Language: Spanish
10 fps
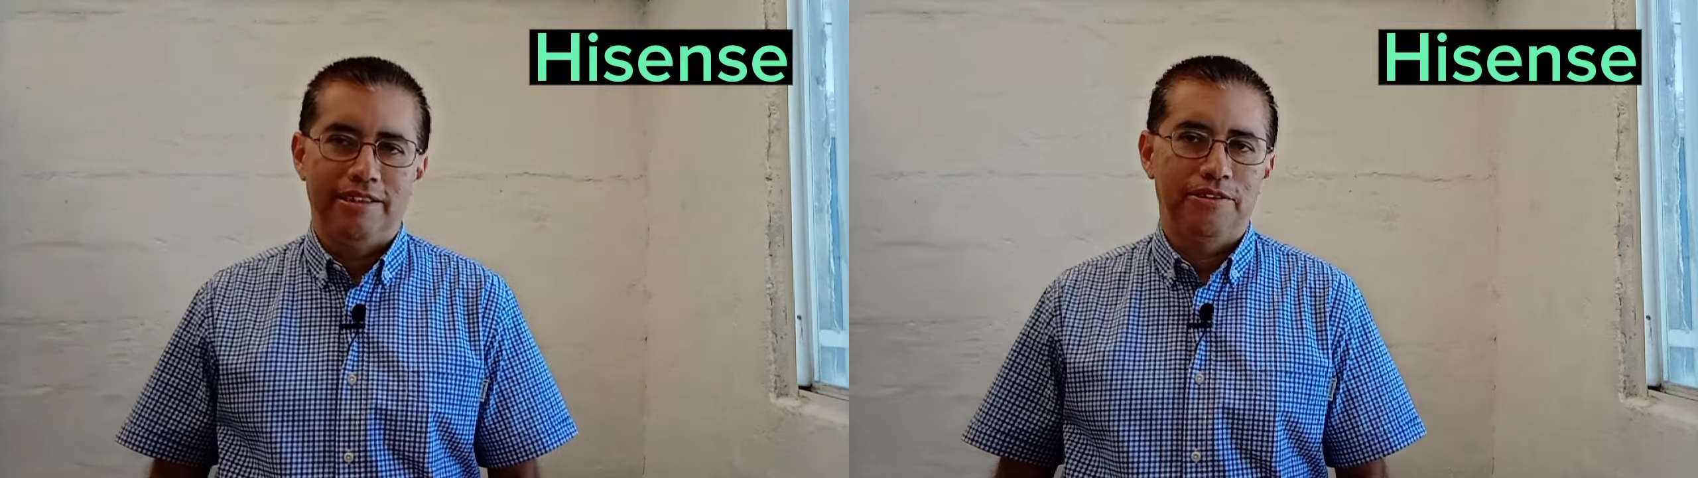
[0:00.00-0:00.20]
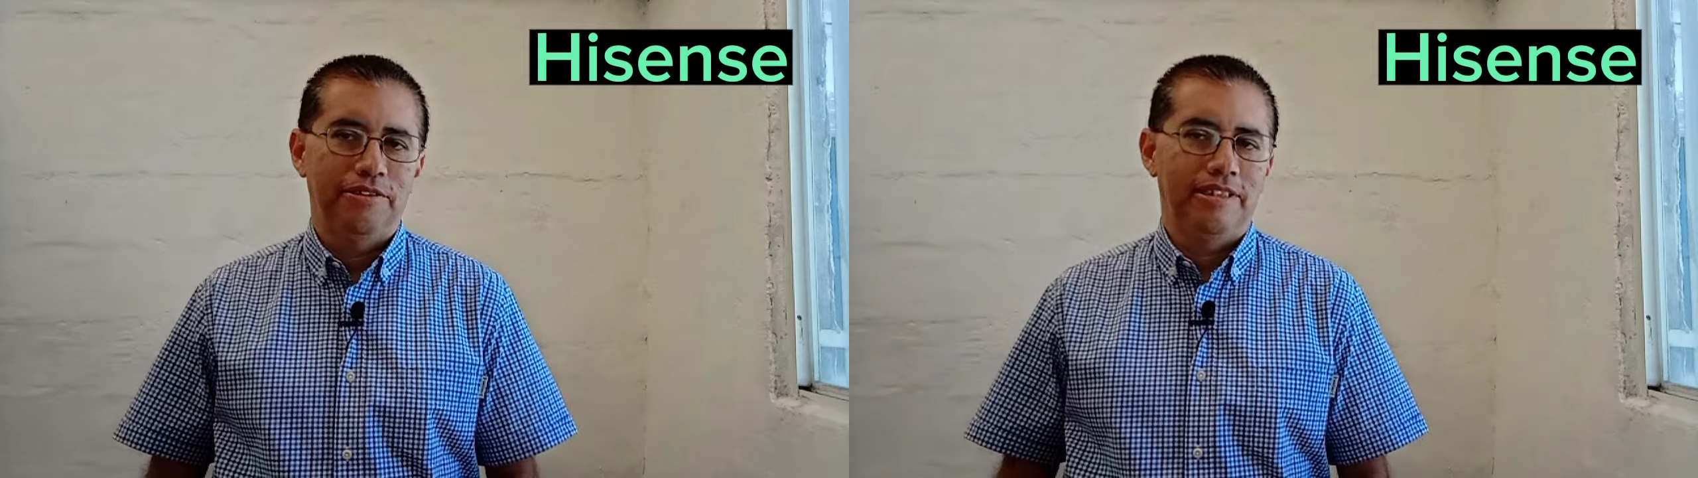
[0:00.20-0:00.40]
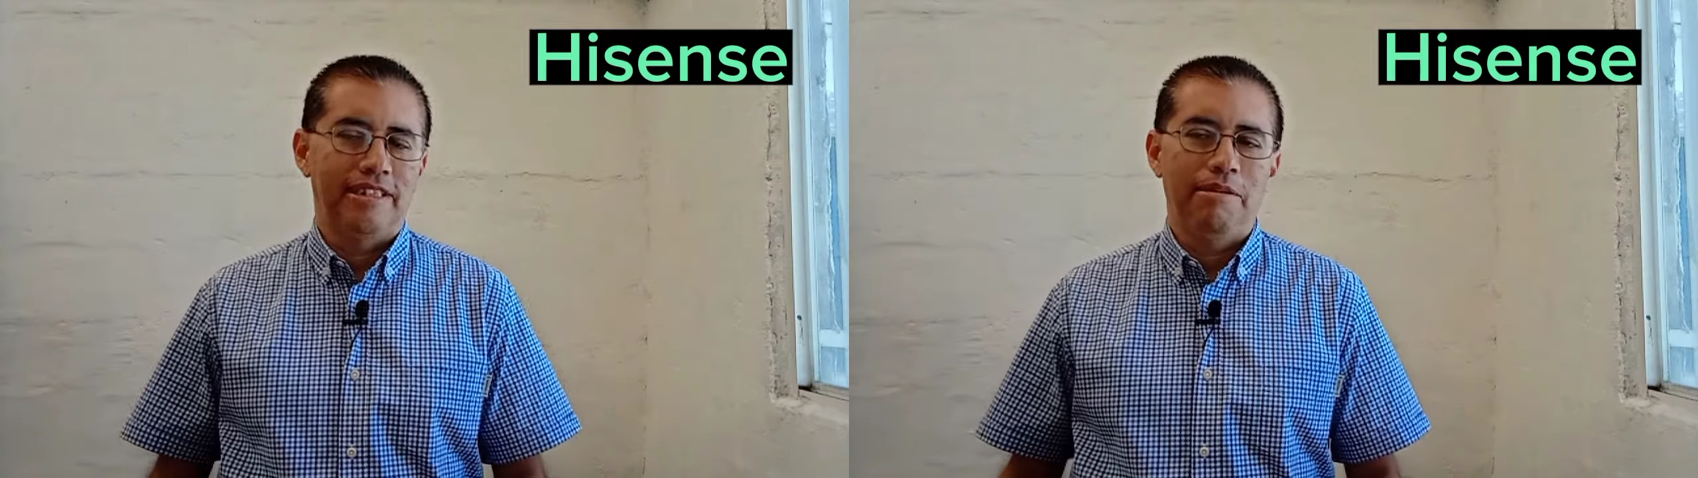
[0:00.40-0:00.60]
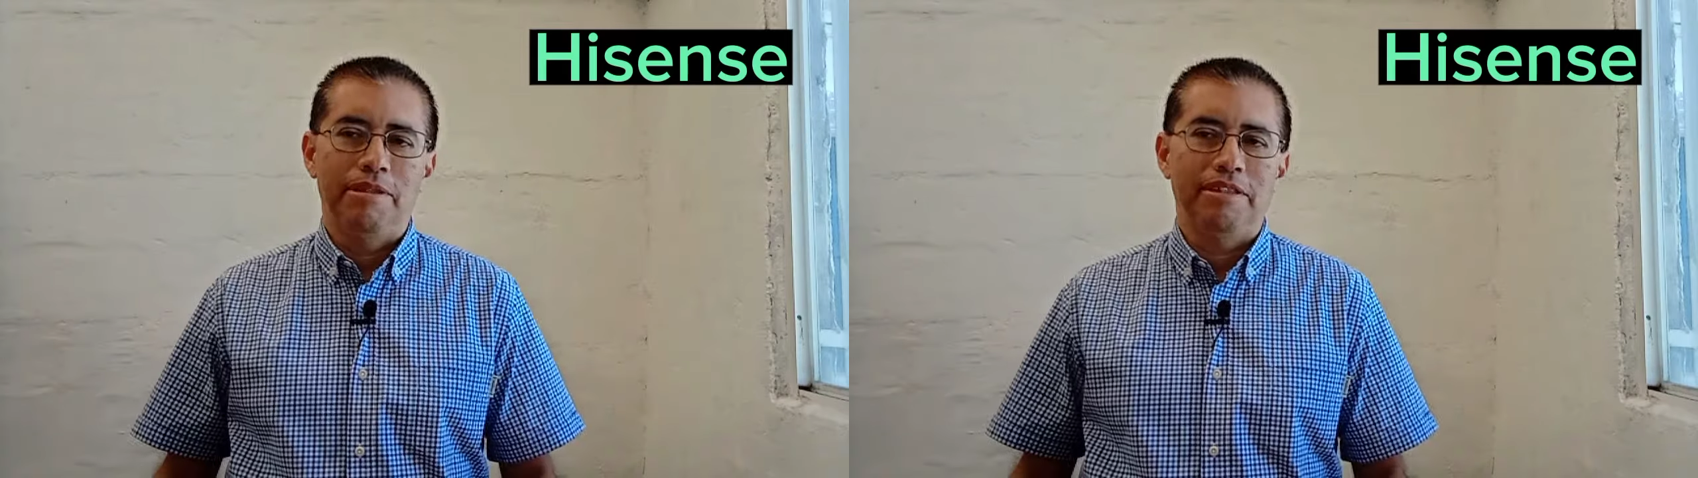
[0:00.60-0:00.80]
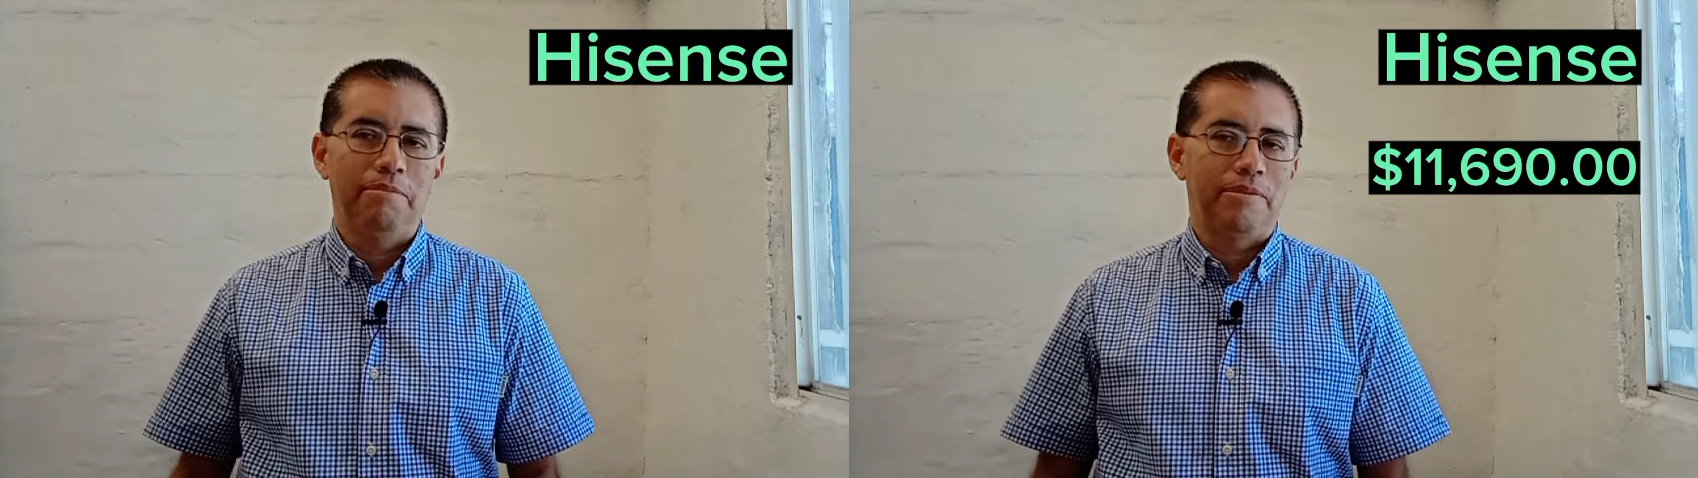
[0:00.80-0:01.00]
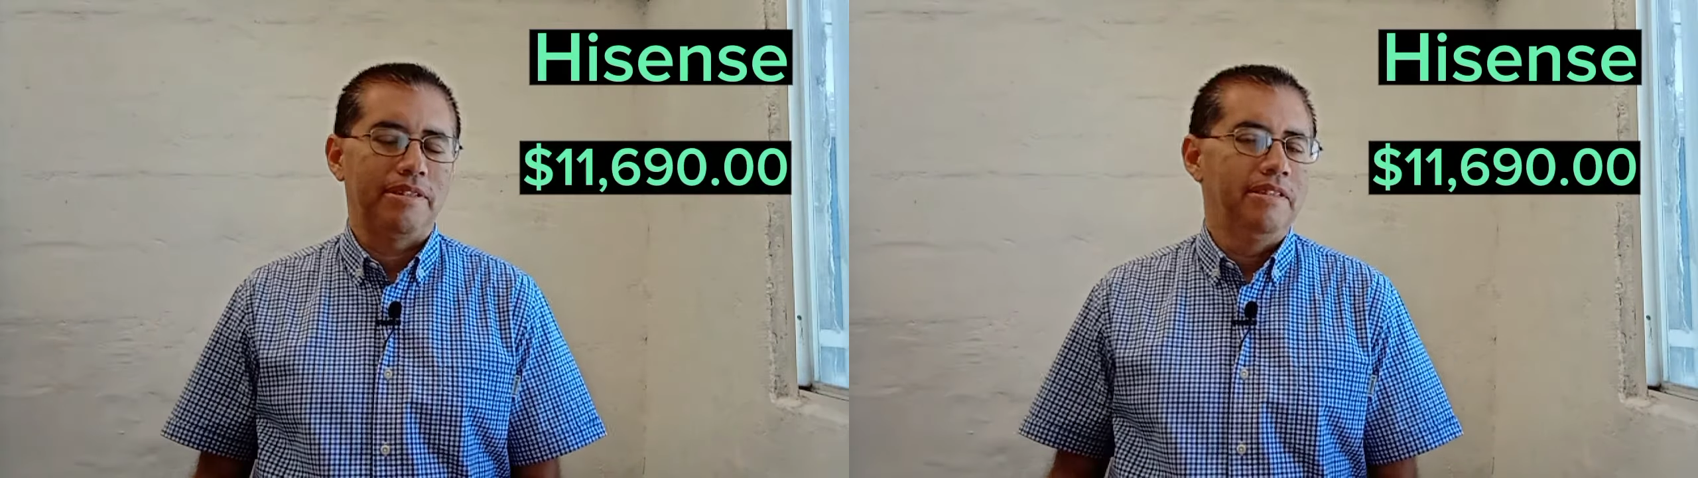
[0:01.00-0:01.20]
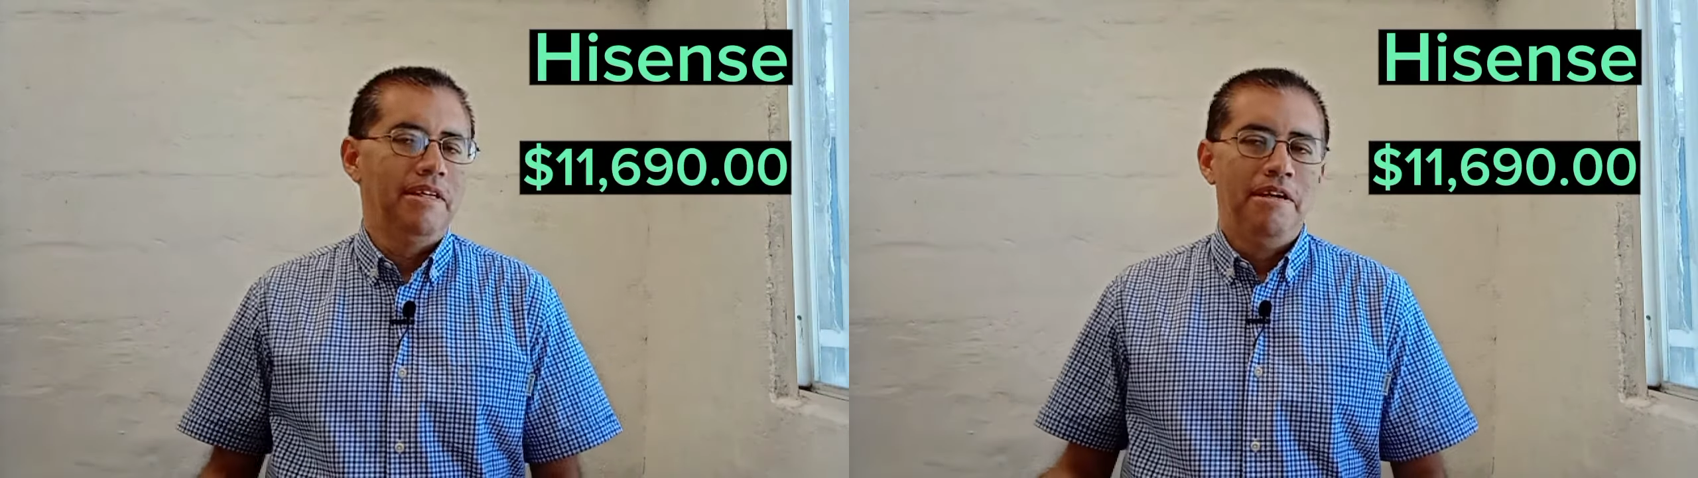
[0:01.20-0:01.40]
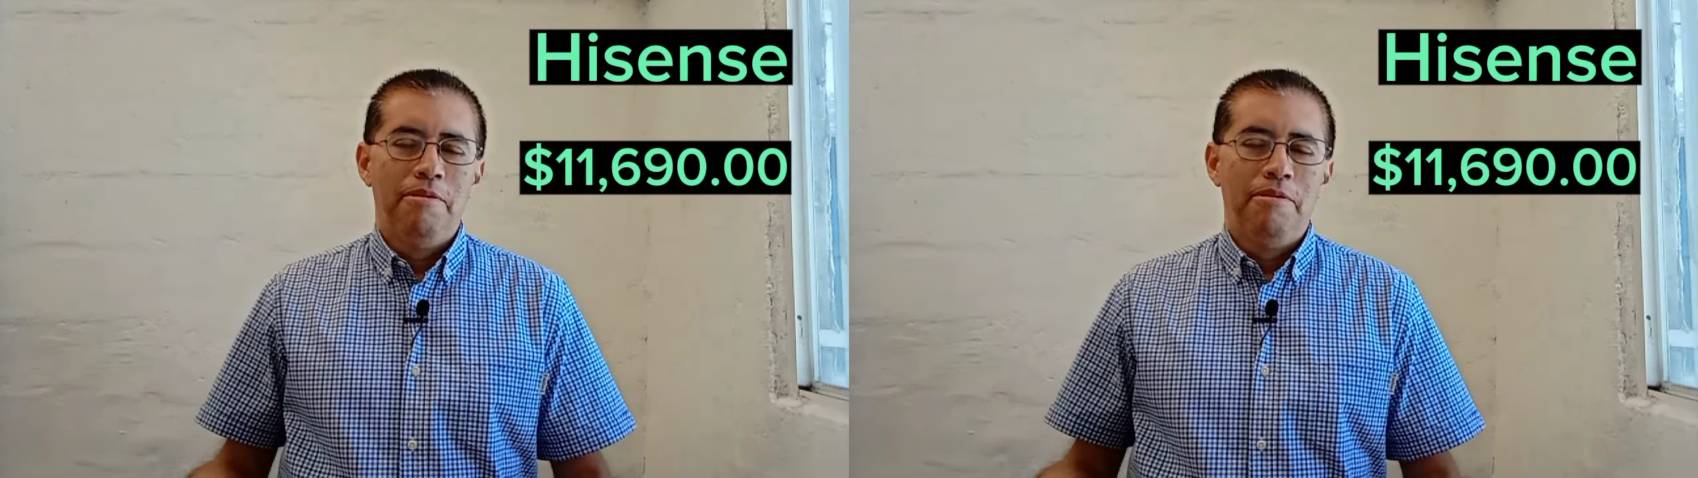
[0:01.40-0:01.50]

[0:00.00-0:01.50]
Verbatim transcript: Entonces realmente pues